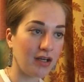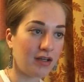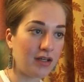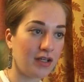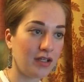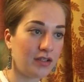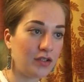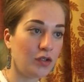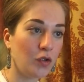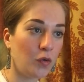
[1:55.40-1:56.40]
э,
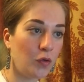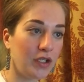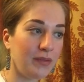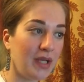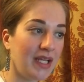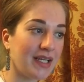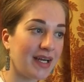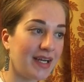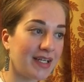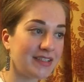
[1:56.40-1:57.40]
но имеет
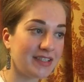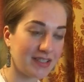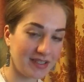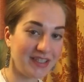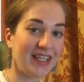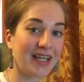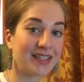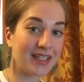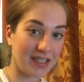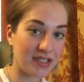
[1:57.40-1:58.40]
характер не
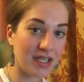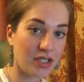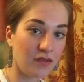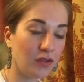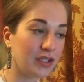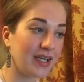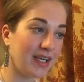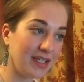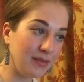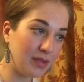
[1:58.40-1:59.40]
открытия чего-то,
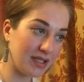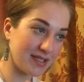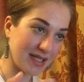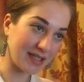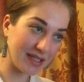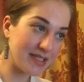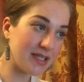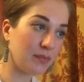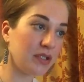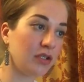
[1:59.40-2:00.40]
а именно
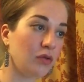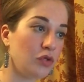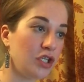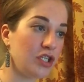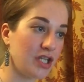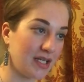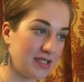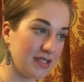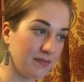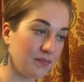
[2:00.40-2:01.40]
закрытия предыдущей
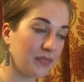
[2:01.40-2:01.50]
части.